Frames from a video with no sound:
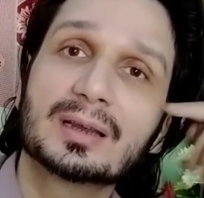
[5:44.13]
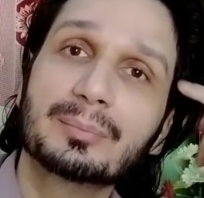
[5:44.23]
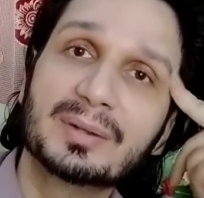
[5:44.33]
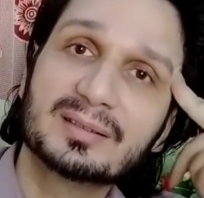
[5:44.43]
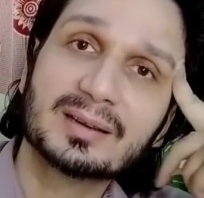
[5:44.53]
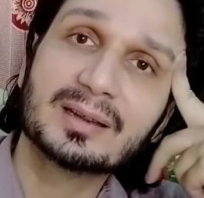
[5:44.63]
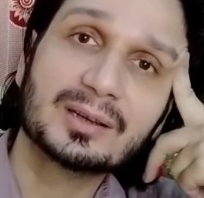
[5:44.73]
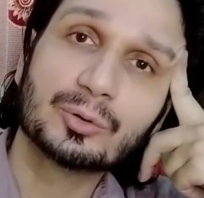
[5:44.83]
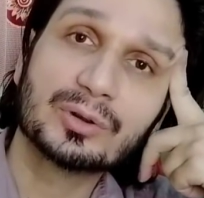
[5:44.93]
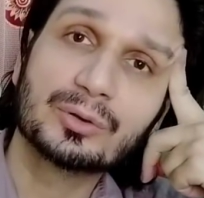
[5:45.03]
कि मज़े की
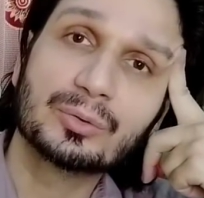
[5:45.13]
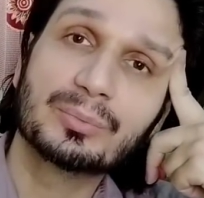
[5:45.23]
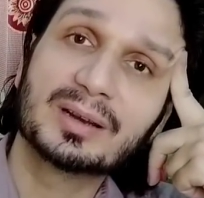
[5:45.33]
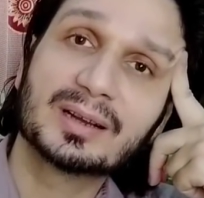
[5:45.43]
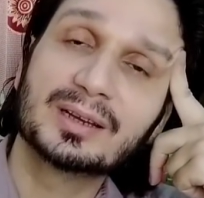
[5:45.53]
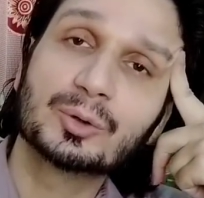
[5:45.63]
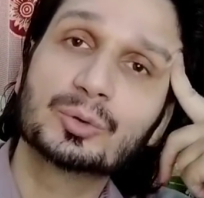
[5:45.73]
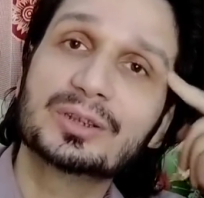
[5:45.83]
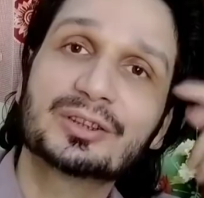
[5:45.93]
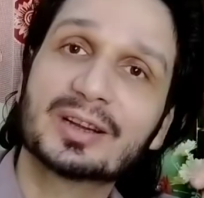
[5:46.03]
न्यू की न्यू मलकनी
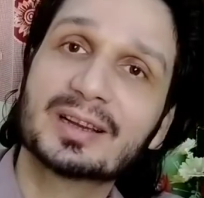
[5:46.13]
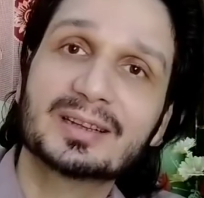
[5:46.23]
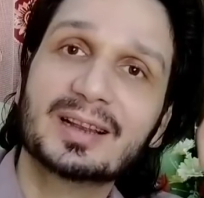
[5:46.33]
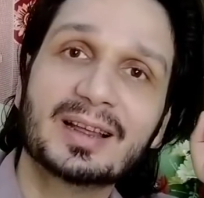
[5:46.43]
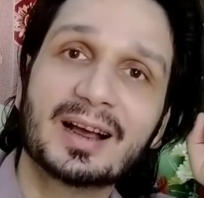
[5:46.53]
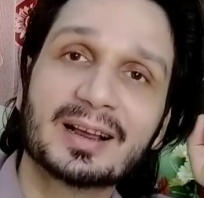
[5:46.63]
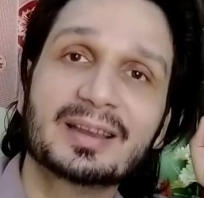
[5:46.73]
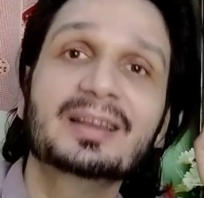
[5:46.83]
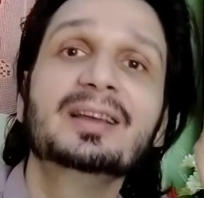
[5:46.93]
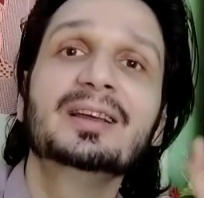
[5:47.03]
कुत्ती ट्रक के तले आ गई